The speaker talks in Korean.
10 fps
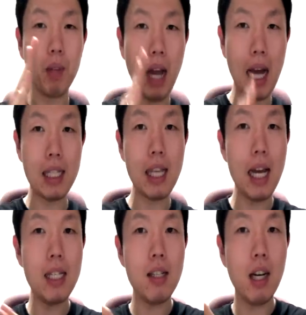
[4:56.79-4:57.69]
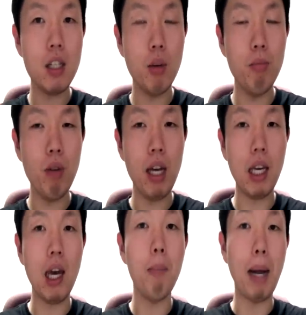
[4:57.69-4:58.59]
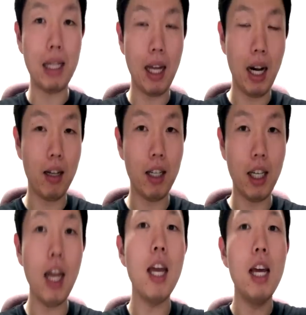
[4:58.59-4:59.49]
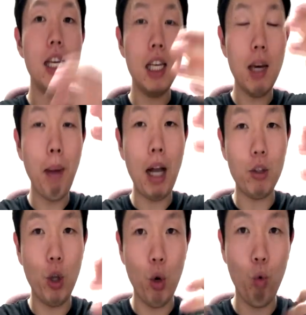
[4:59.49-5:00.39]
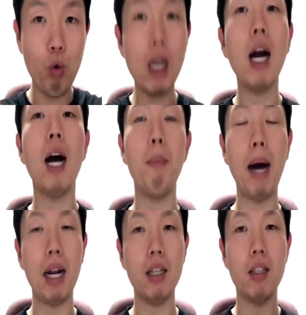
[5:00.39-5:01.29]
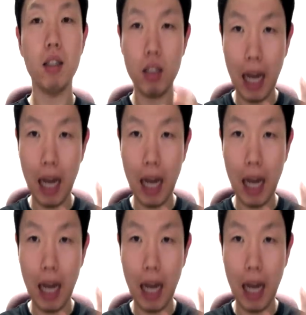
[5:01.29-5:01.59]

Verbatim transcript: 한 사이즈가 전부에게 맞다라는 거 이게 이게 말 그대로 우리가 말하는 즉